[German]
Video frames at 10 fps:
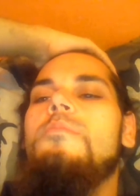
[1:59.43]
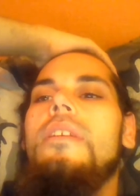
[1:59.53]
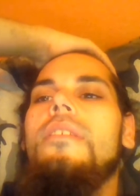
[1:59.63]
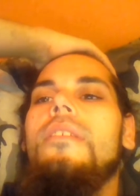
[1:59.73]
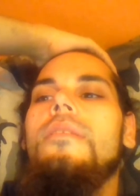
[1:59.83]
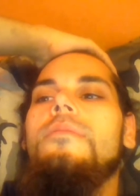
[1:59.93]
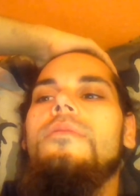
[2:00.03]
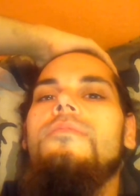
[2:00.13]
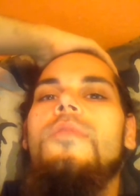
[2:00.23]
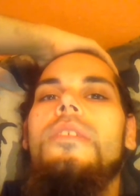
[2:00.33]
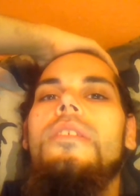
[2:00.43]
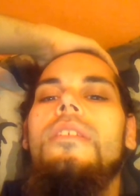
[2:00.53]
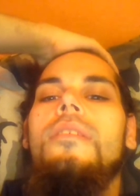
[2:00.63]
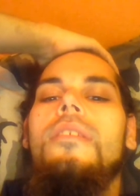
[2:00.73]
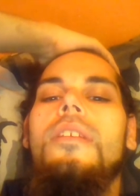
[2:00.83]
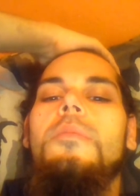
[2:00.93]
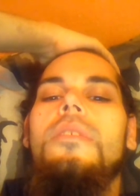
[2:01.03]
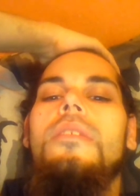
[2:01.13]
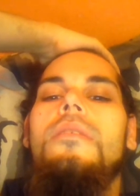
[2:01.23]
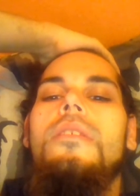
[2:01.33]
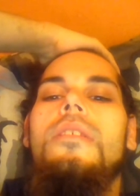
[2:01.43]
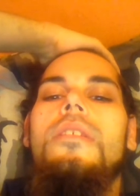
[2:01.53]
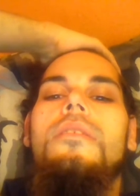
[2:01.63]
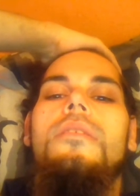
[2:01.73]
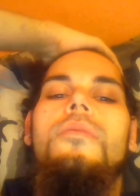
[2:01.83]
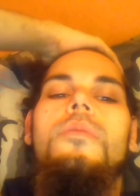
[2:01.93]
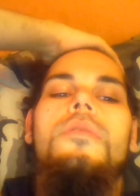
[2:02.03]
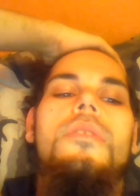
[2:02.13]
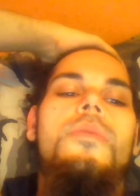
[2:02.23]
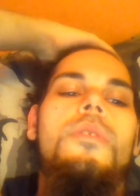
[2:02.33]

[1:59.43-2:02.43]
es geht, geht alles, flutscht einfach durch, ohne Beschwerden.